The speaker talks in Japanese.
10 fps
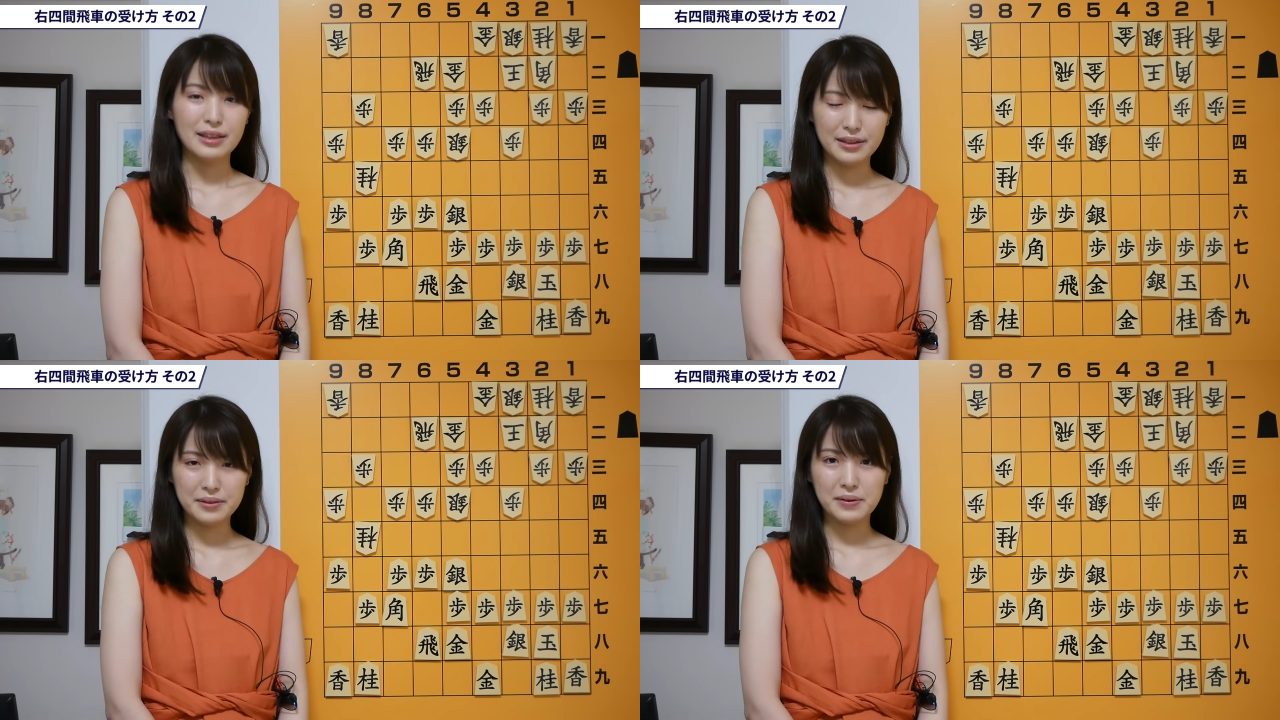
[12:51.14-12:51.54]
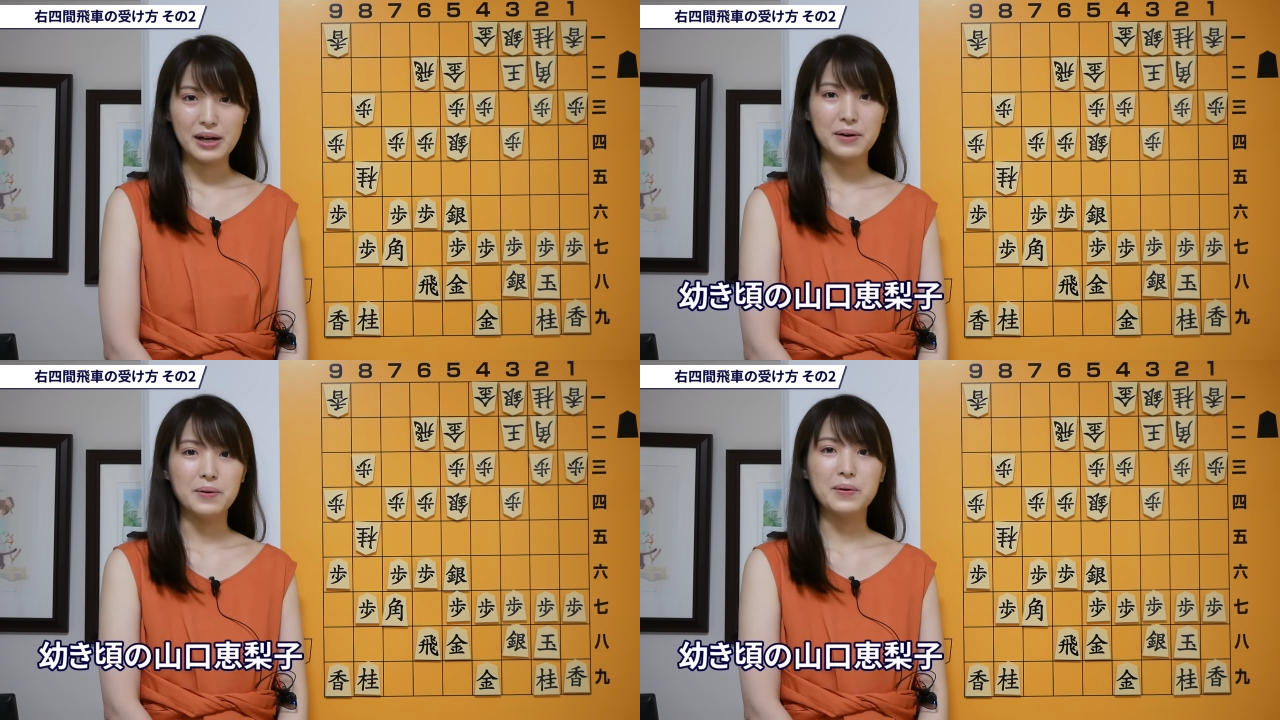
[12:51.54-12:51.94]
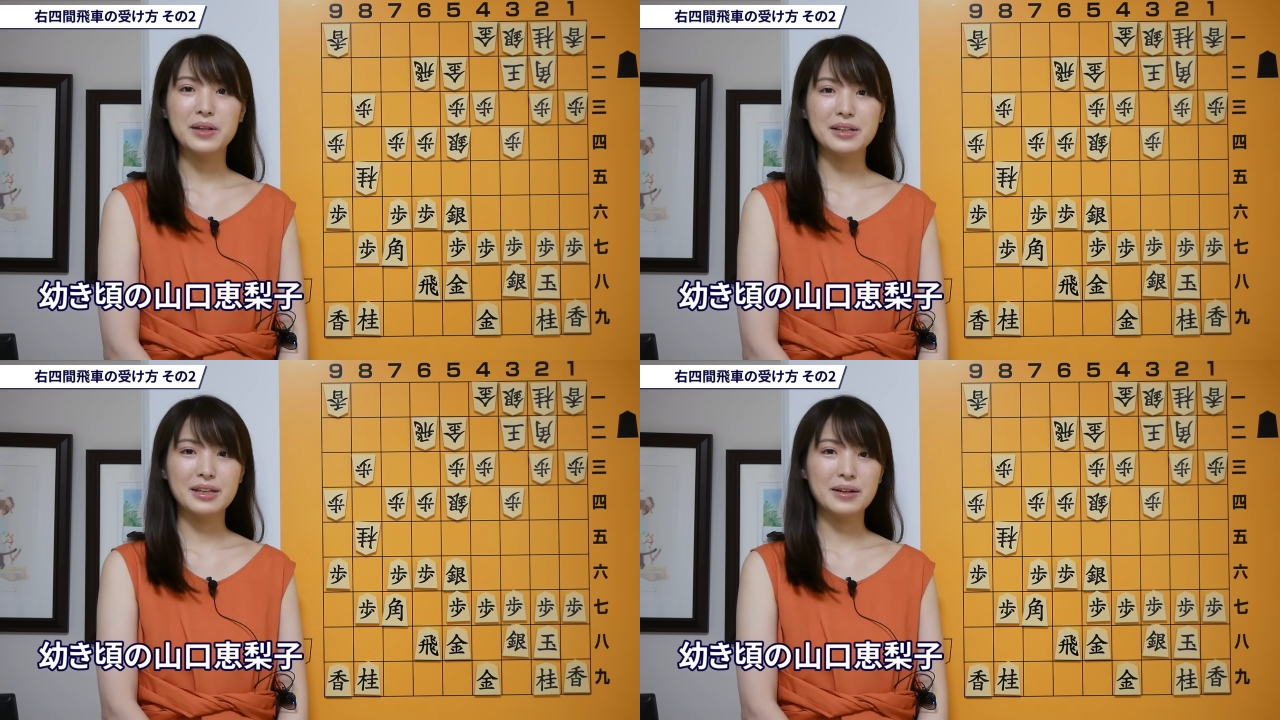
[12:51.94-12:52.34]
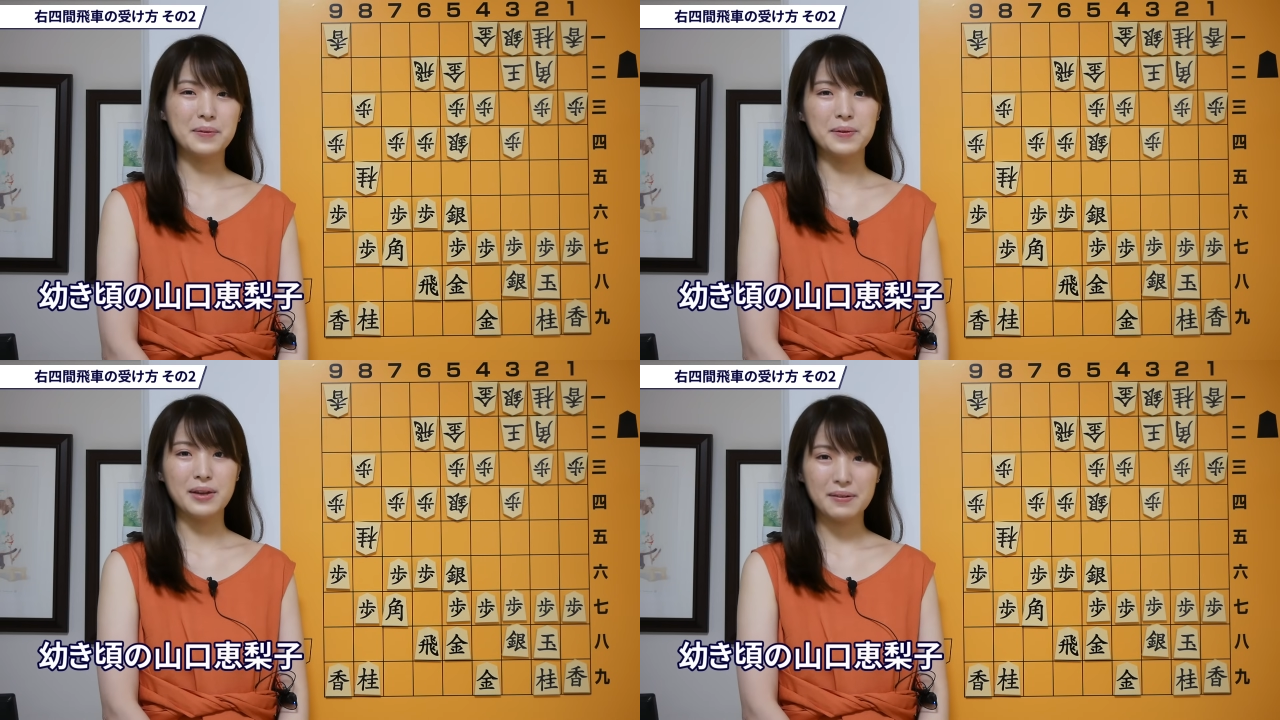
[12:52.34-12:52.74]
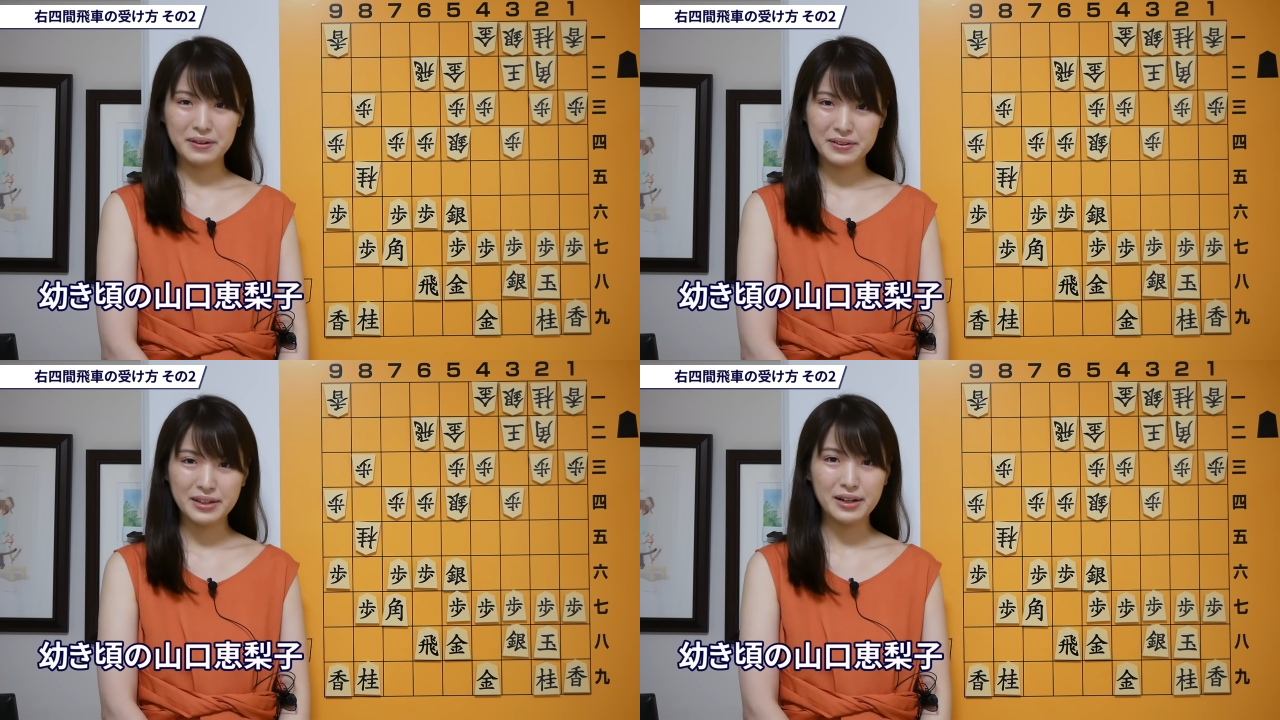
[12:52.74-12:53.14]
実は幼き頃の
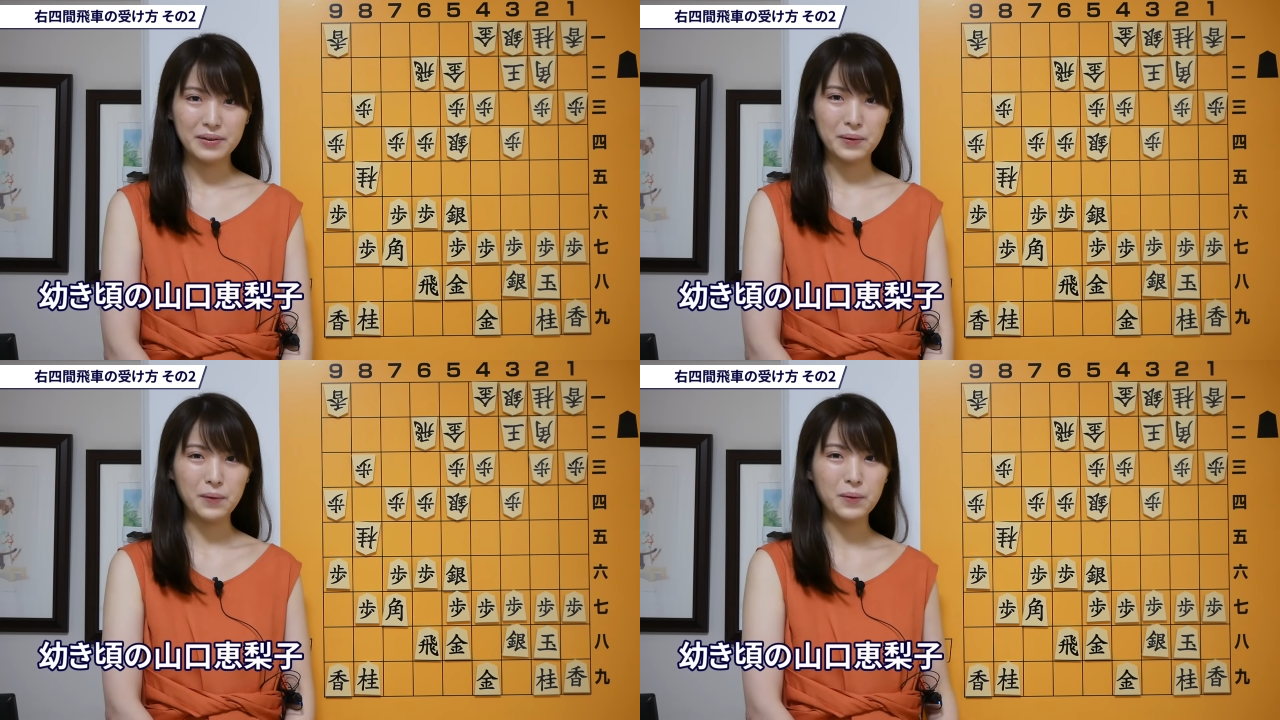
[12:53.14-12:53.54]
山口恵梨子